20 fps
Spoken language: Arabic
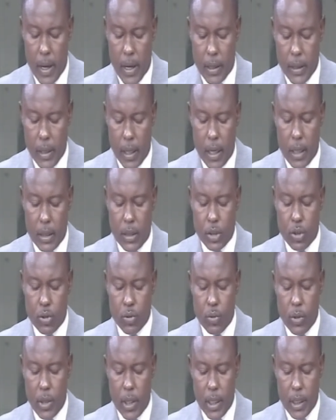إدارة
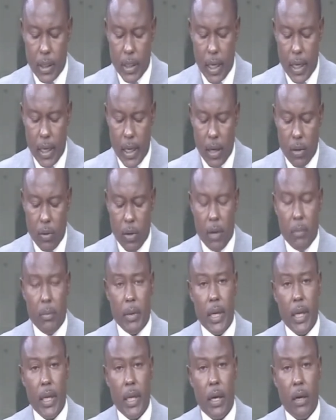الشؤون الإدارية
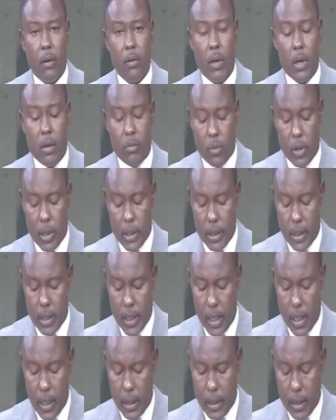والمالية
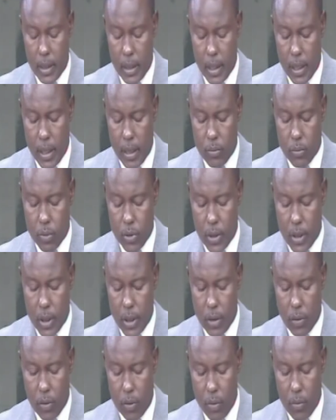والمعدات
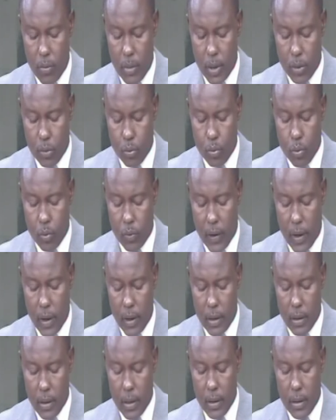المدير عمر طوكا
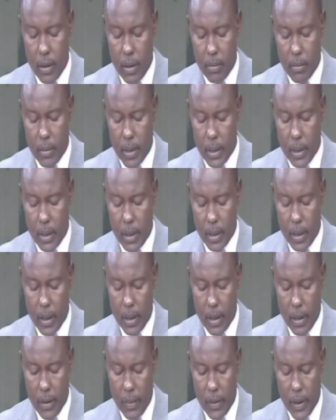المادة
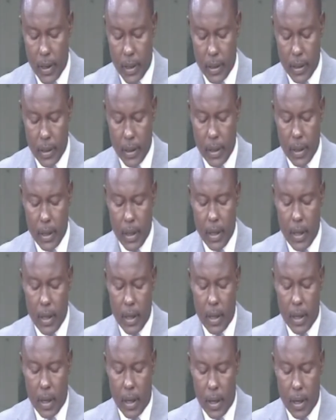الثانية
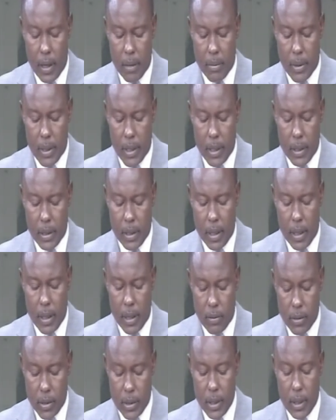على بريد على
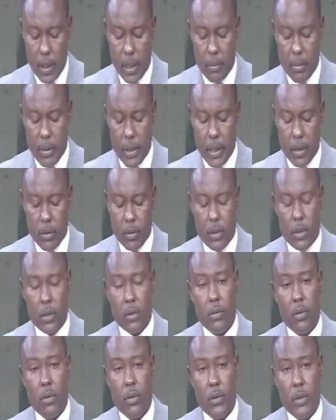وزير البريد
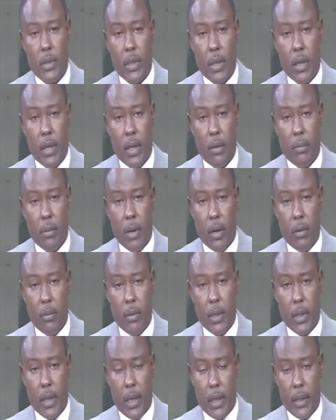والتكنولوجيا
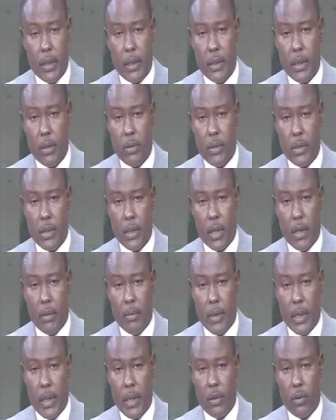المعلومات الحديثة وزير
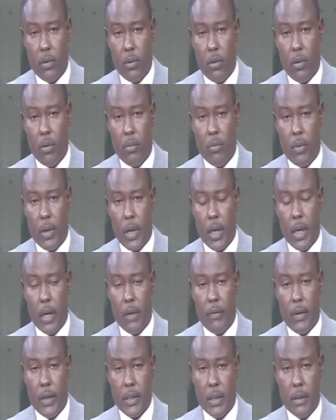المالية كل
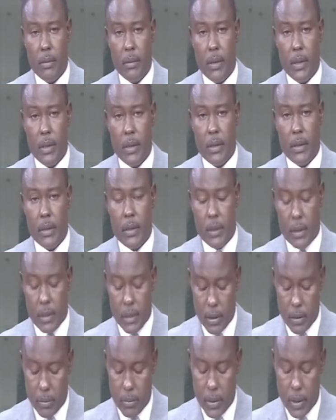مكلف حسب
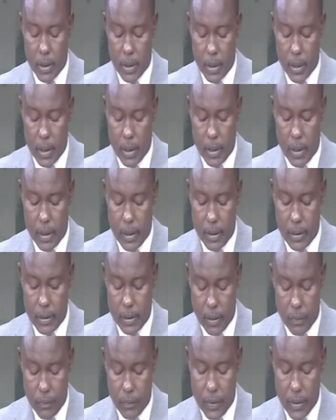تطبيق
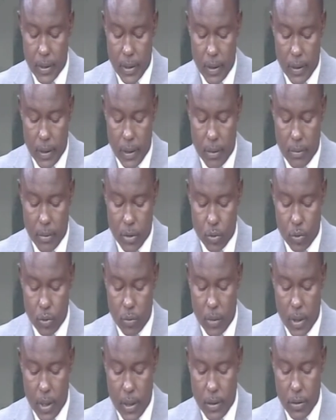تنفيذ هذا
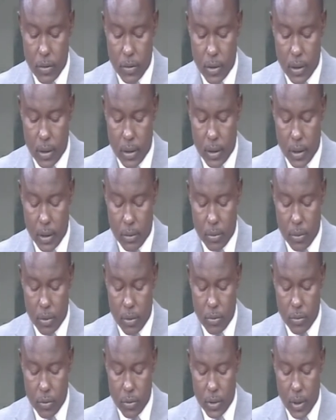المرسوم الذي يسري تطبيقه
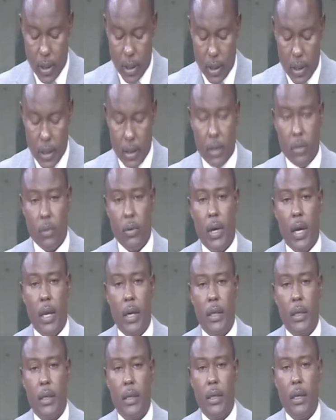منذ تاريخ التوقيع
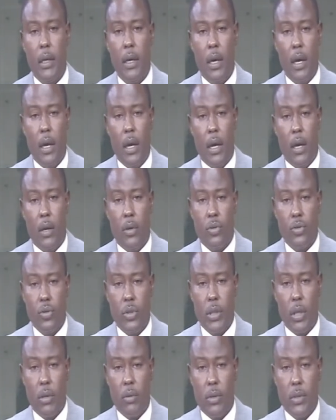عليه
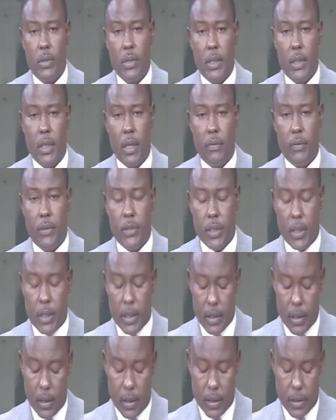ينشر ويسجل في
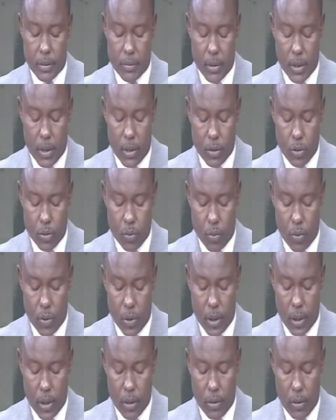الجريدة الرسمية
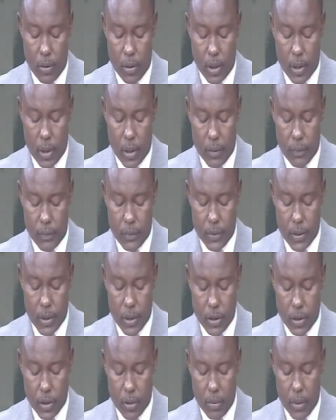للجمهورية حرر في
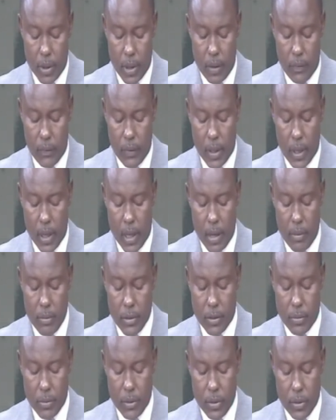أنجمنا في
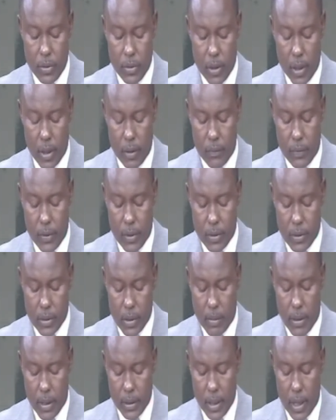الخامس من يونيو
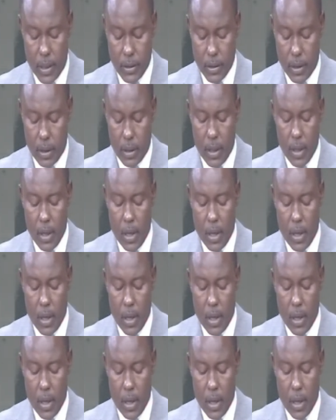2017